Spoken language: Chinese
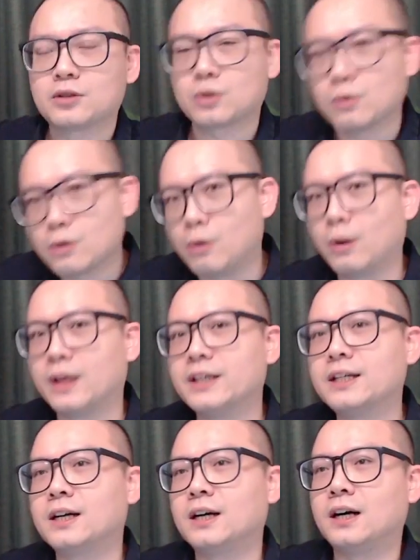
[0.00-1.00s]
收购了一
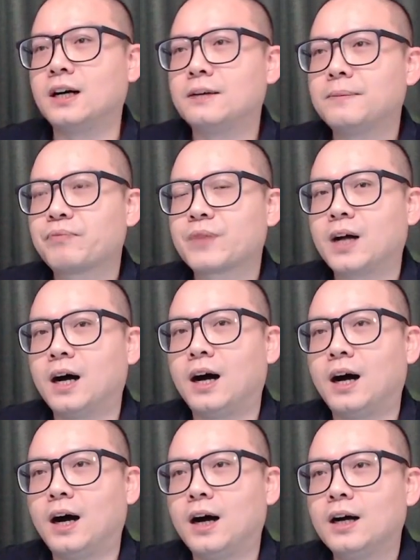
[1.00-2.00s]
个
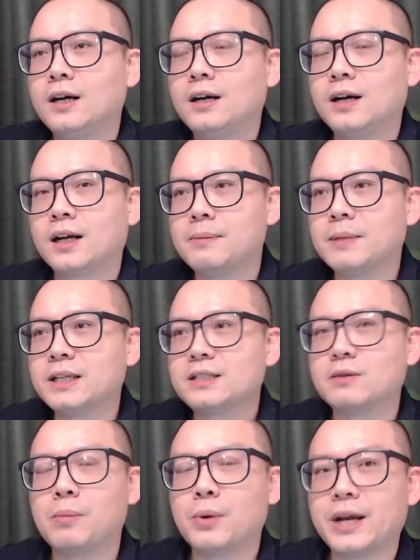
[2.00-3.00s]
那个名字
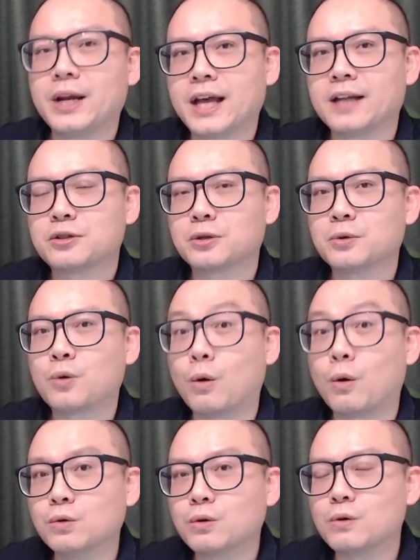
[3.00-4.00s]
我不会念，从国
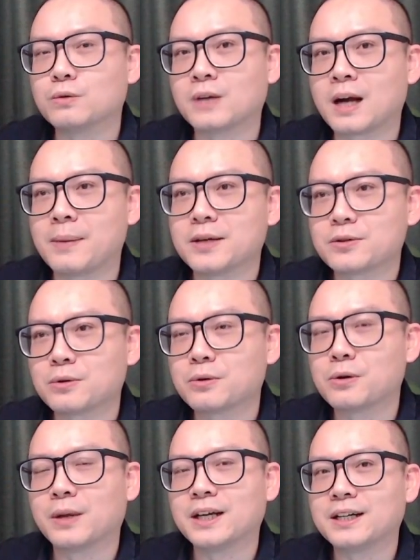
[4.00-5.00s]
库控股那边收
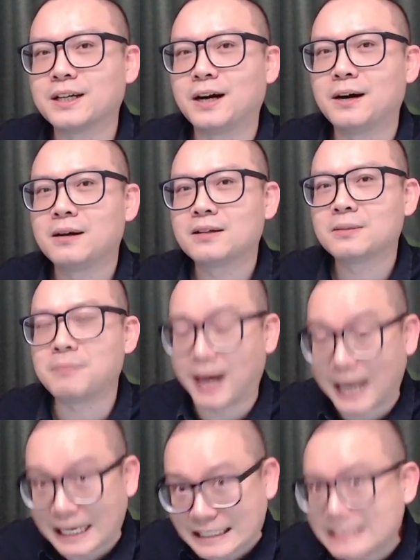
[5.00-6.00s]
购了一个马
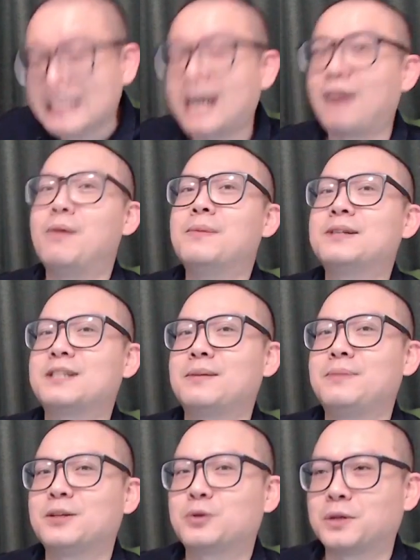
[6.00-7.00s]
来西亚我们这
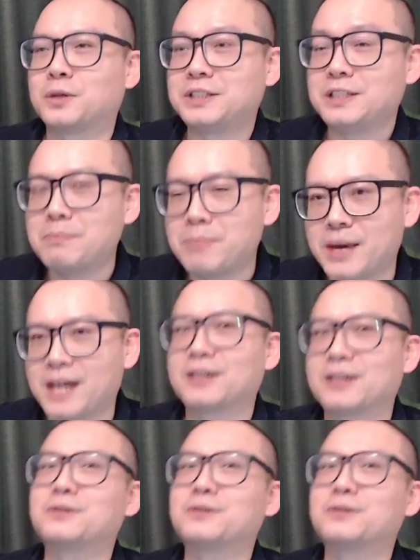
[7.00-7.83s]
边做芯片的公